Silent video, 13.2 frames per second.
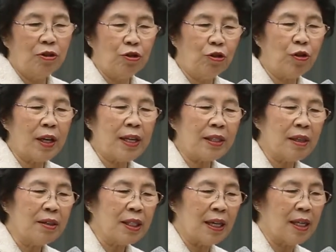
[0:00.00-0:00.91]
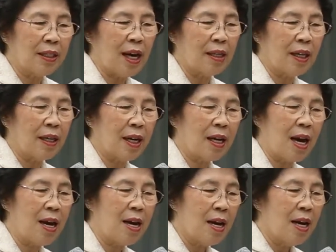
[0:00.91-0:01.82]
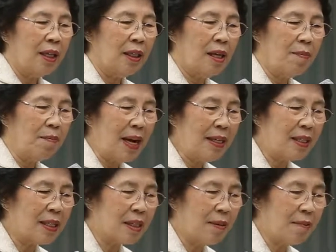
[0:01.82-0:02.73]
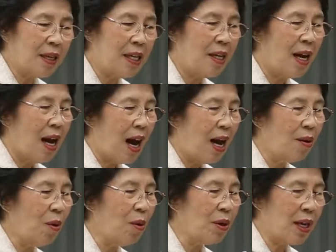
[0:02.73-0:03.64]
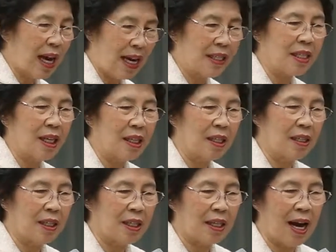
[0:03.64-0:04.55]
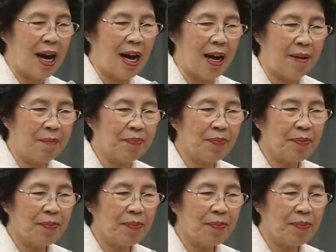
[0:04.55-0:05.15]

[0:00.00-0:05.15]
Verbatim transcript: 주께서 제자들에게 이 말씀을 하고 계시는 것이다.